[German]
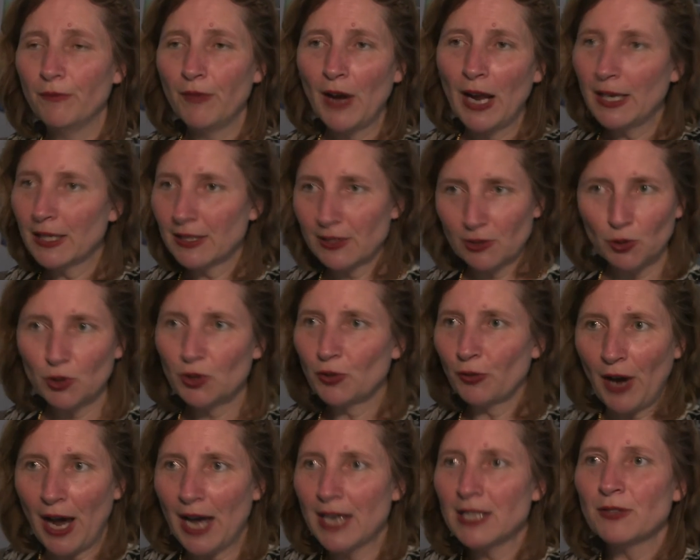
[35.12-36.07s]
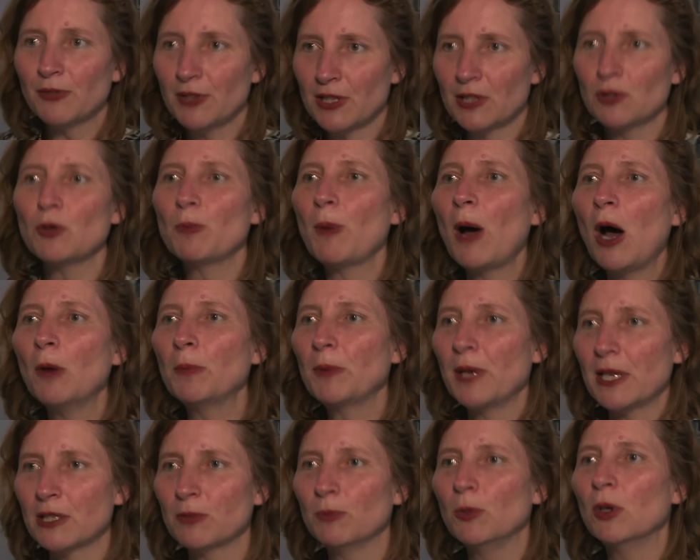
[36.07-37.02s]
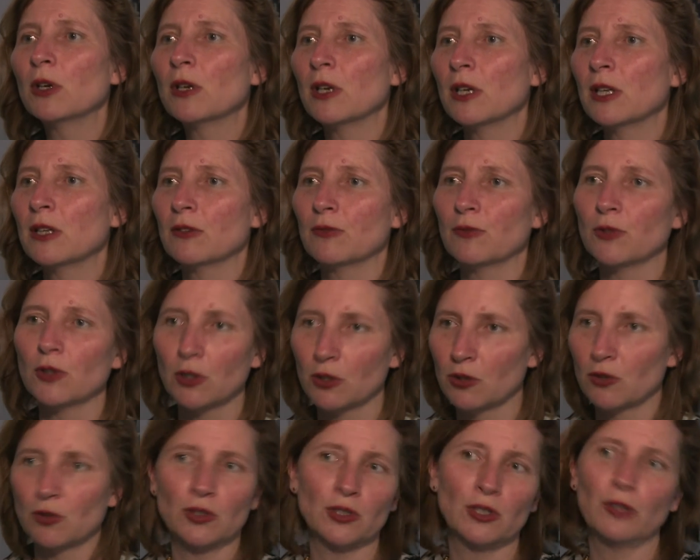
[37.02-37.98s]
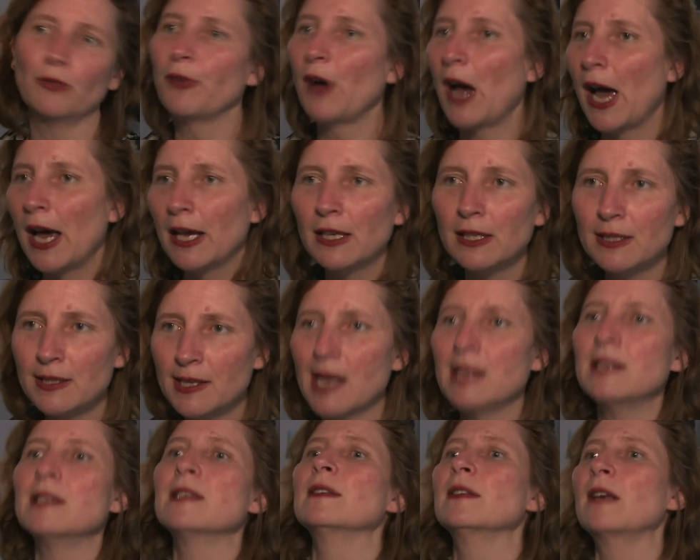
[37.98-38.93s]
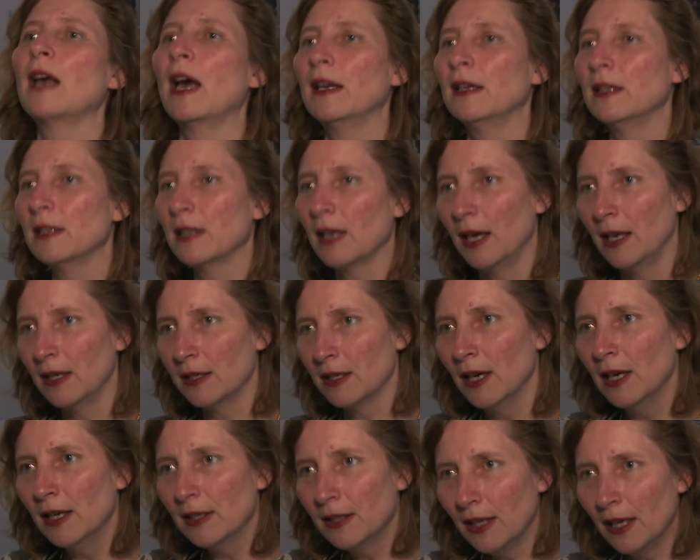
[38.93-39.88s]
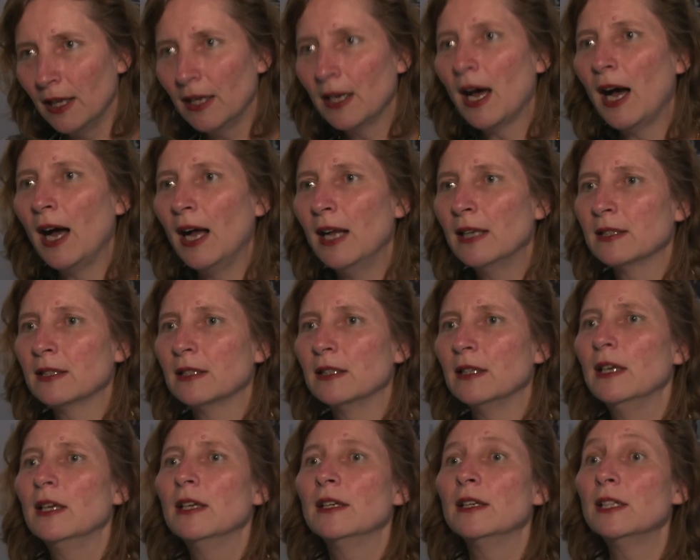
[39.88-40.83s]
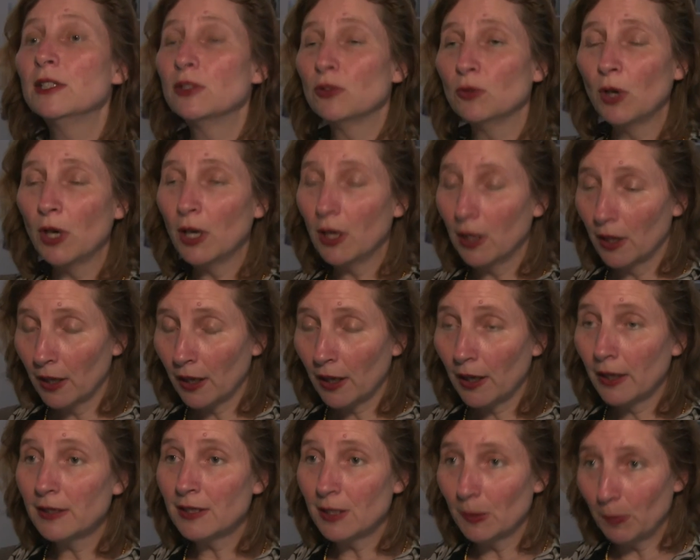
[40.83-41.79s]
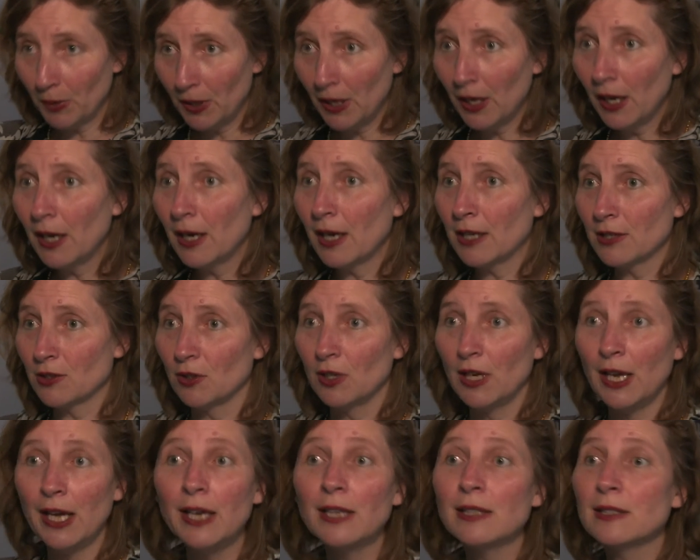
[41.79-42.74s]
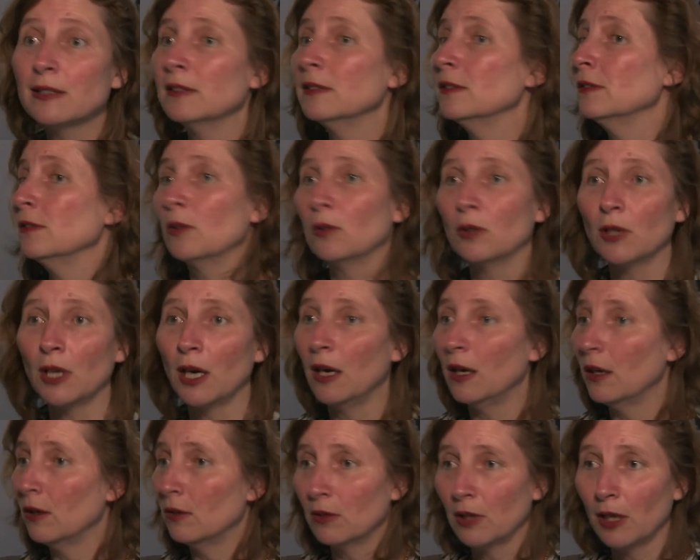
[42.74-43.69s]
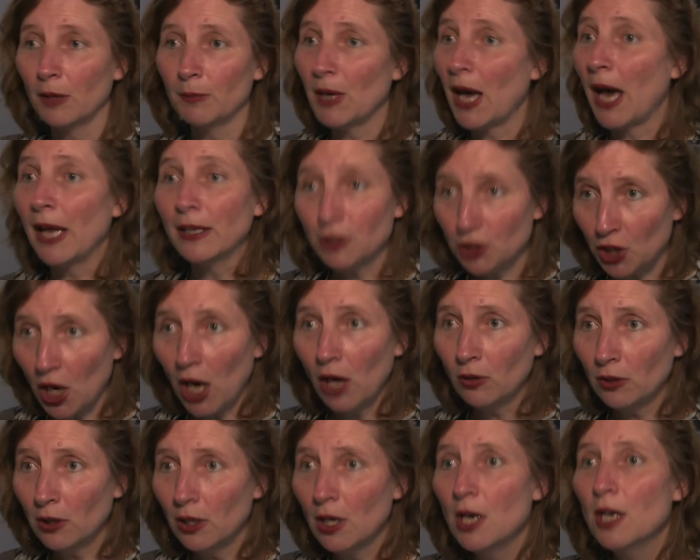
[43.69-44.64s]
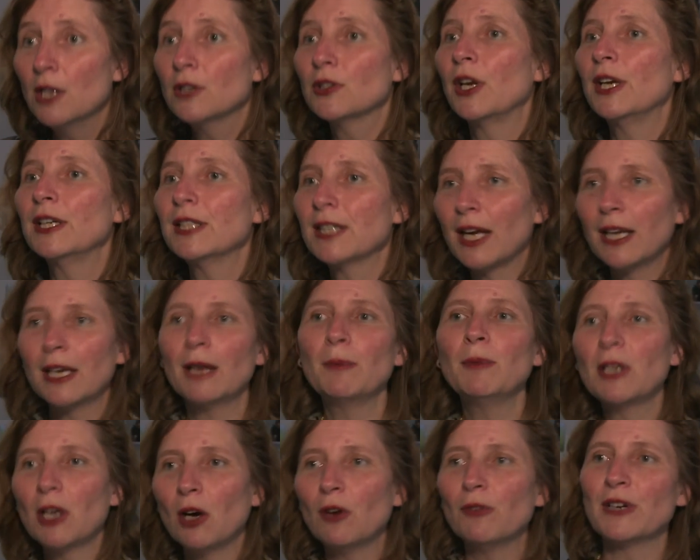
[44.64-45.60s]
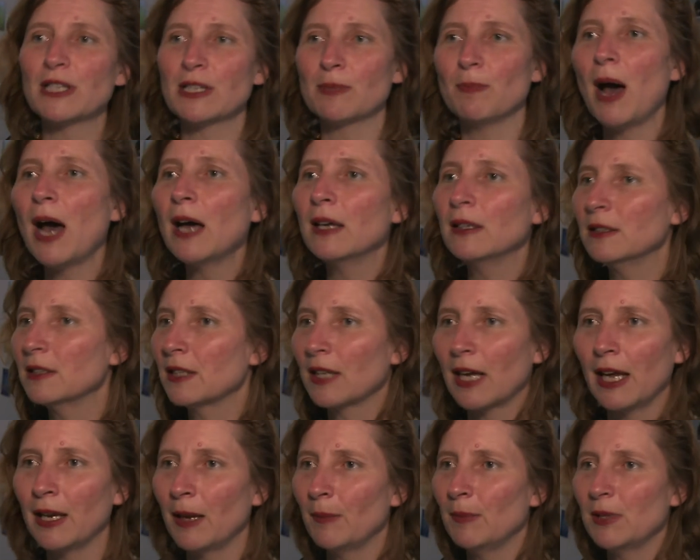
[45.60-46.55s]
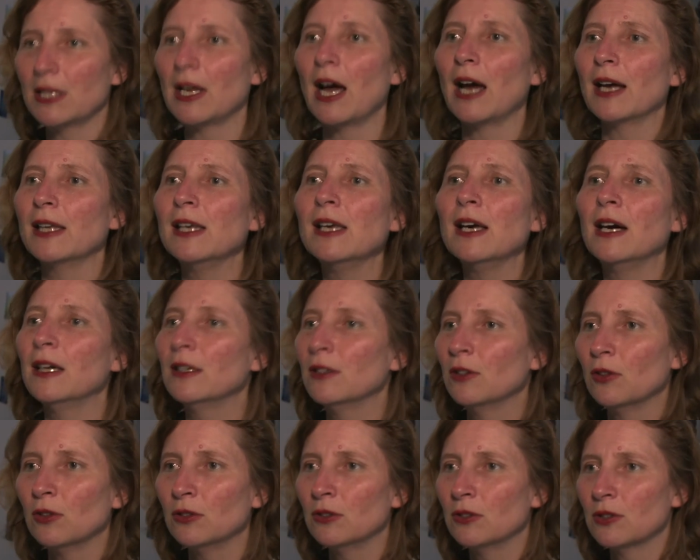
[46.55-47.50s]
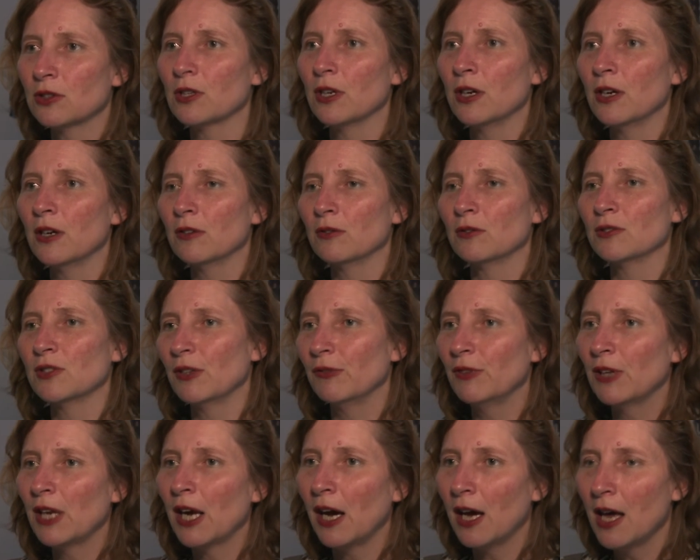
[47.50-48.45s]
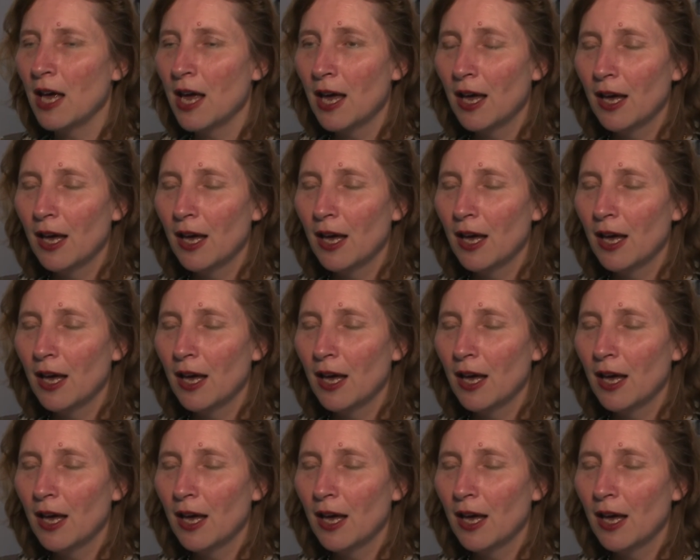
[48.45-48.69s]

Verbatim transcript: weil das durch freies Wissen überhaupt erst möglich wird. Durch die freien Lizenzen kann ich halt die Inhalte nicht nur rezipieren, also lesen oder, oder mir anschauen, sondern ich kann damit auch was machen, ich kann damit agieren und, äh, und sie wieder